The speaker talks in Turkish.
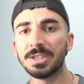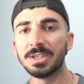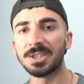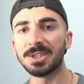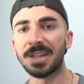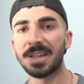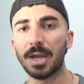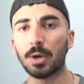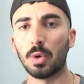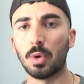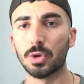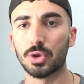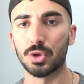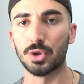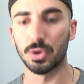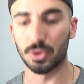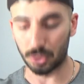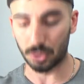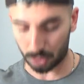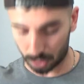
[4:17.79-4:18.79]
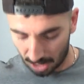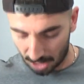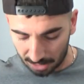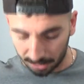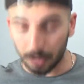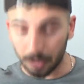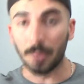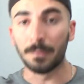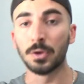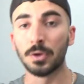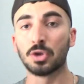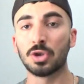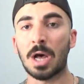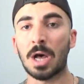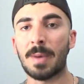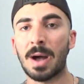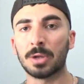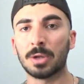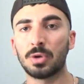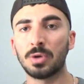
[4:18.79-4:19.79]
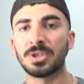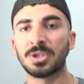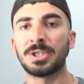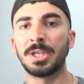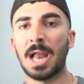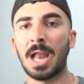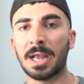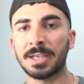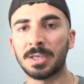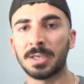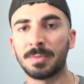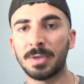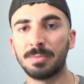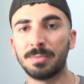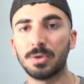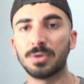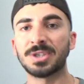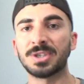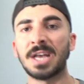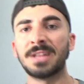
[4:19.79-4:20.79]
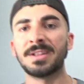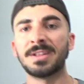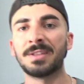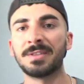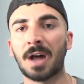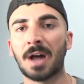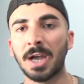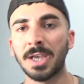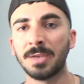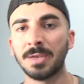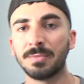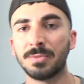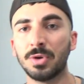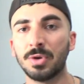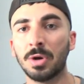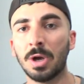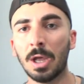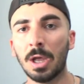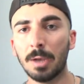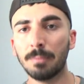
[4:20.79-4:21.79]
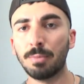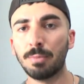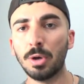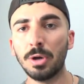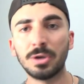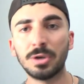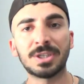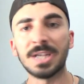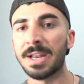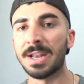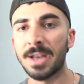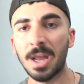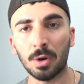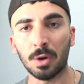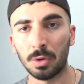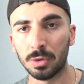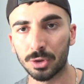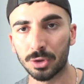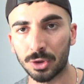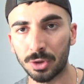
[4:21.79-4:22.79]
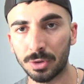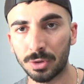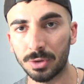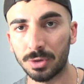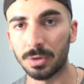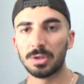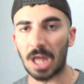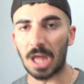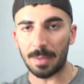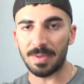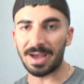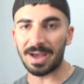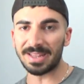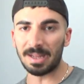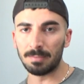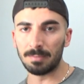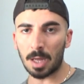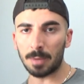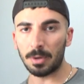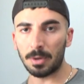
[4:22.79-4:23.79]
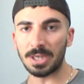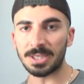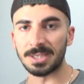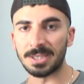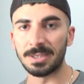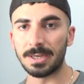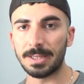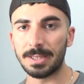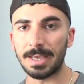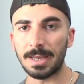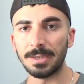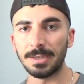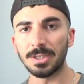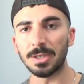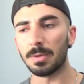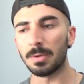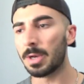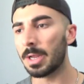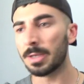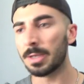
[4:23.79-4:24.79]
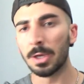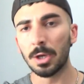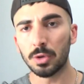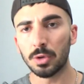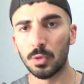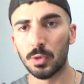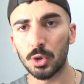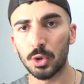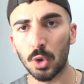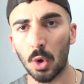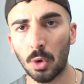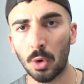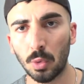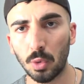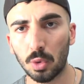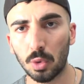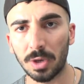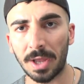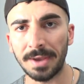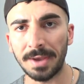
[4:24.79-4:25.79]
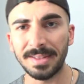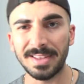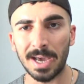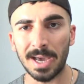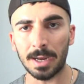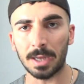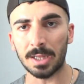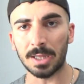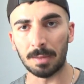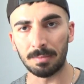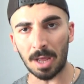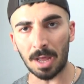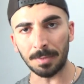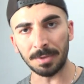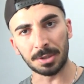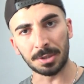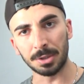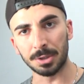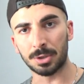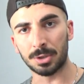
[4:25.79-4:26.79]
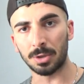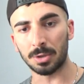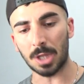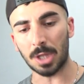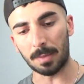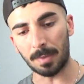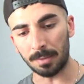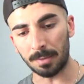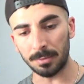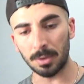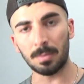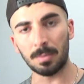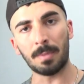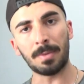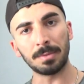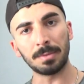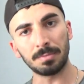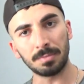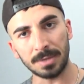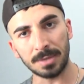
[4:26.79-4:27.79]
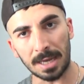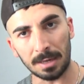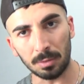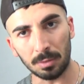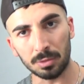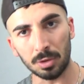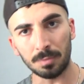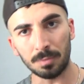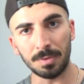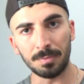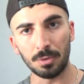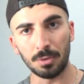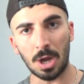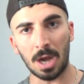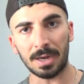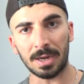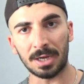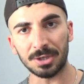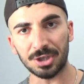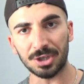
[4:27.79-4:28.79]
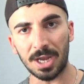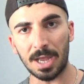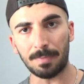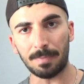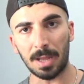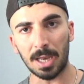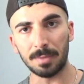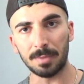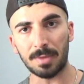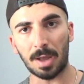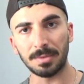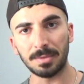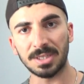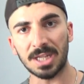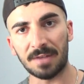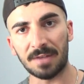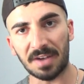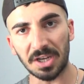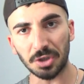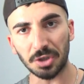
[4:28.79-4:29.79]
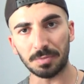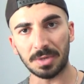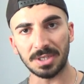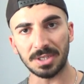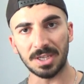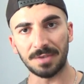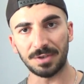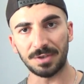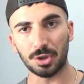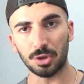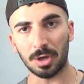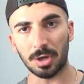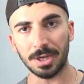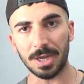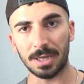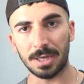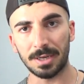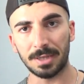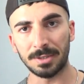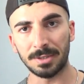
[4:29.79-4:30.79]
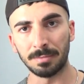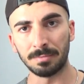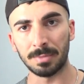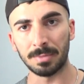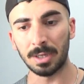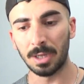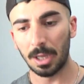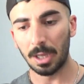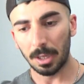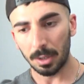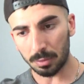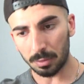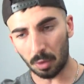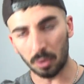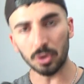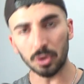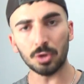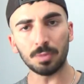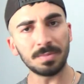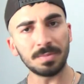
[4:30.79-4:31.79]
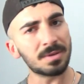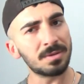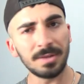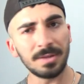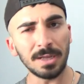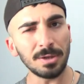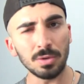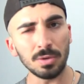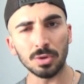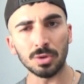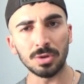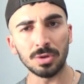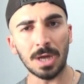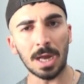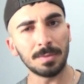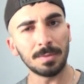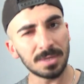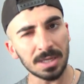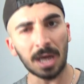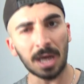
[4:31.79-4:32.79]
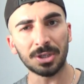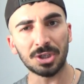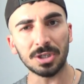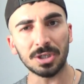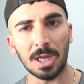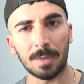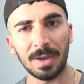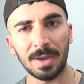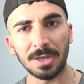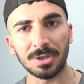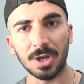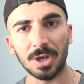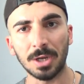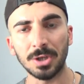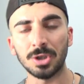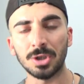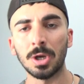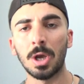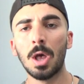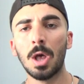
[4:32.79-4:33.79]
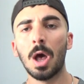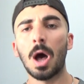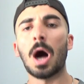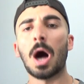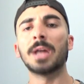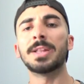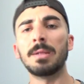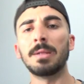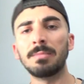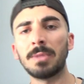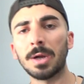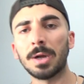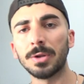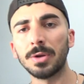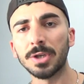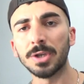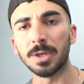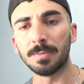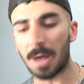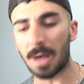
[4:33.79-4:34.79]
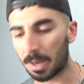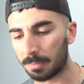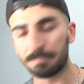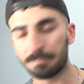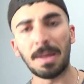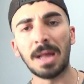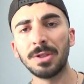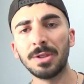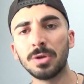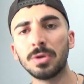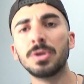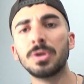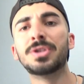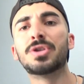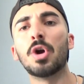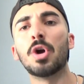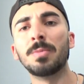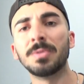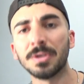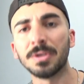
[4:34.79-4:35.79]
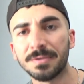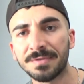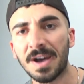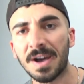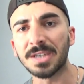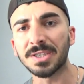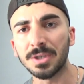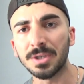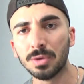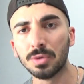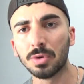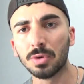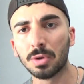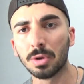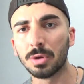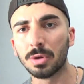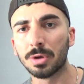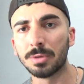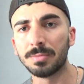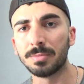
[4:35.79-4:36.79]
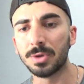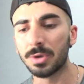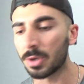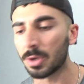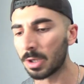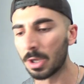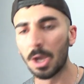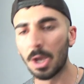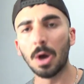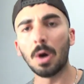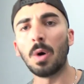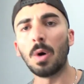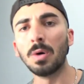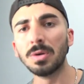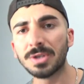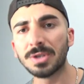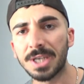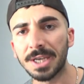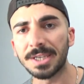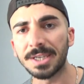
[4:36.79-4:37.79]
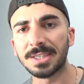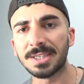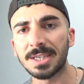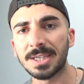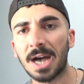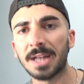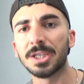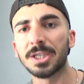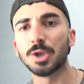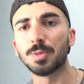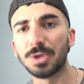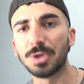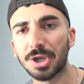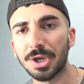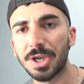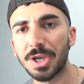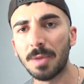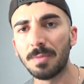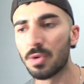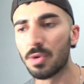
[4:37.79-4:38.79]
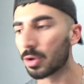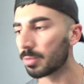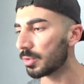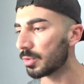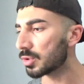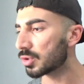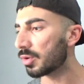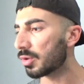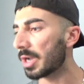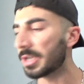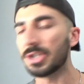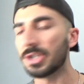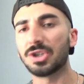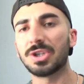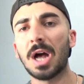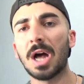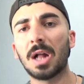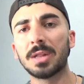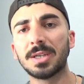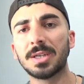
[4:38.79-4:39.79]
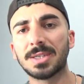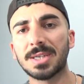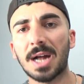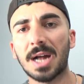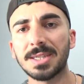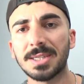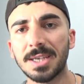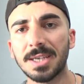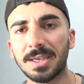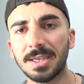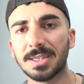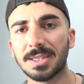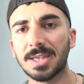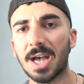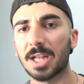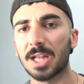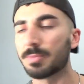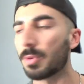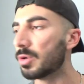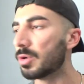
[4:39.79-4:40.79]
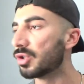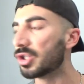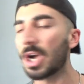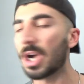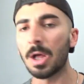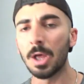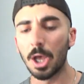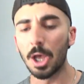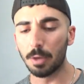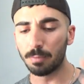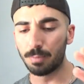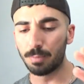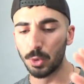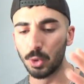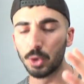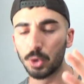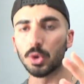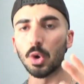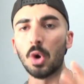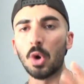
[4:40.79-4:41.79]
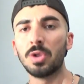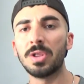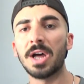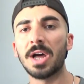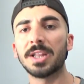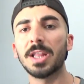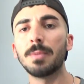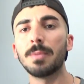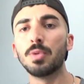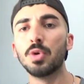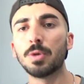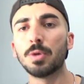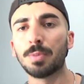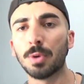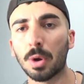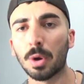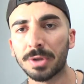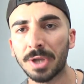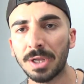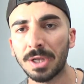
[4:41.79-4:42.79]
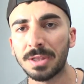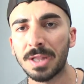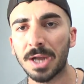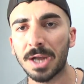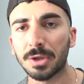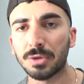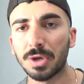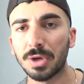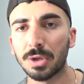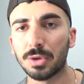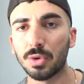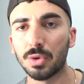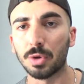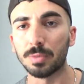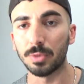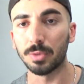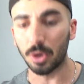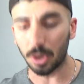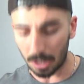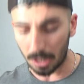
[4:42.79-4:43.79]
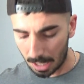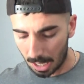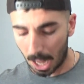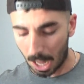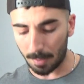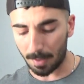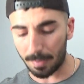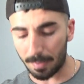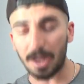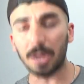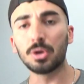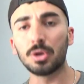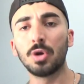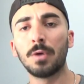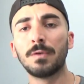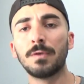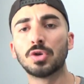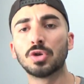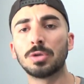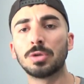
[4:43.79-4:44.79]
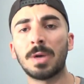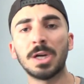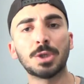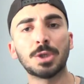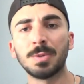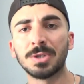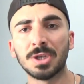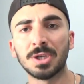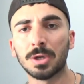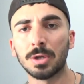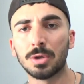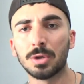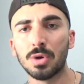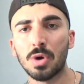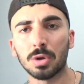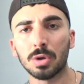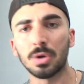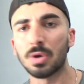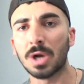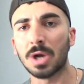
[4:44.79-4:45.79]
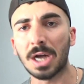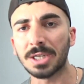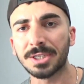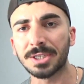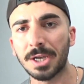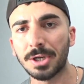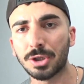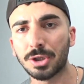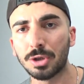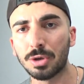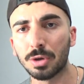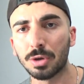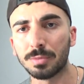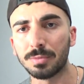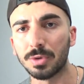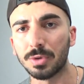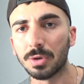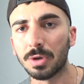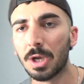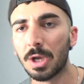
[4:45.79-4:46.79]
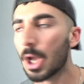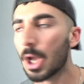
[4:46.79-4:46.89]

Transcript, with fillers: Siz ne konuşuyorsunuz diyor. Al diyor vücuda bak diyor silah gibiyim diyor. Senden daha iyiyim diyor. Büllük sen ne konuşuyorsun diyor. Tabi adamlar böyle sinirli gelince öyle küçük öğün uygulayın diyen adamlar bir tırsıyor. Tamam diyor baba gel otur bir münakaşa yapalım yani savaşma seviş olan olayı anladın mı? Konuş ne diyorsun yani bize açıklamaya çalış. Adamlar diyor ki bak ben diyor intermittent fasting uyguluyorum diyor. 18 saat hiçbir şey yemiyorum diyor. Sonraki işte 6 saat 8 saat boyunca büyük öğünlerde büyük proteinler tüketiyorum diyor. Ama bak diyor vücuduma hiçbir sıkıntı yok diyor. Kas geliştiriyorum diyor.